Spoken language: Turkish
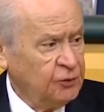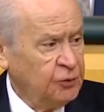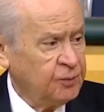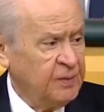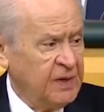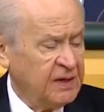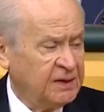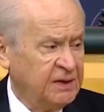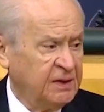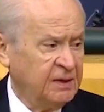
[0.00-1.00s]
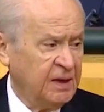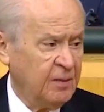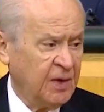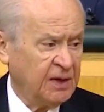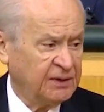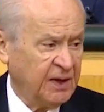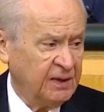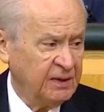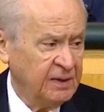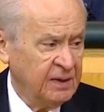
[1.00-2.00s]
Türk milletinin hem
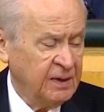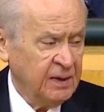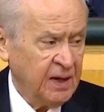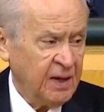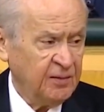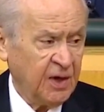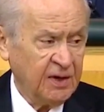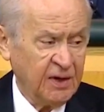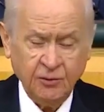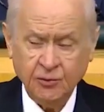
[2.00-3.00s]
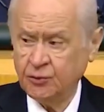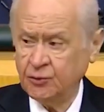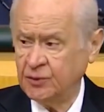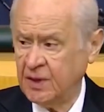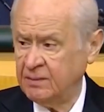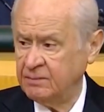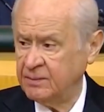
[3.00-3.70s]
ata hem de ana yurdunda.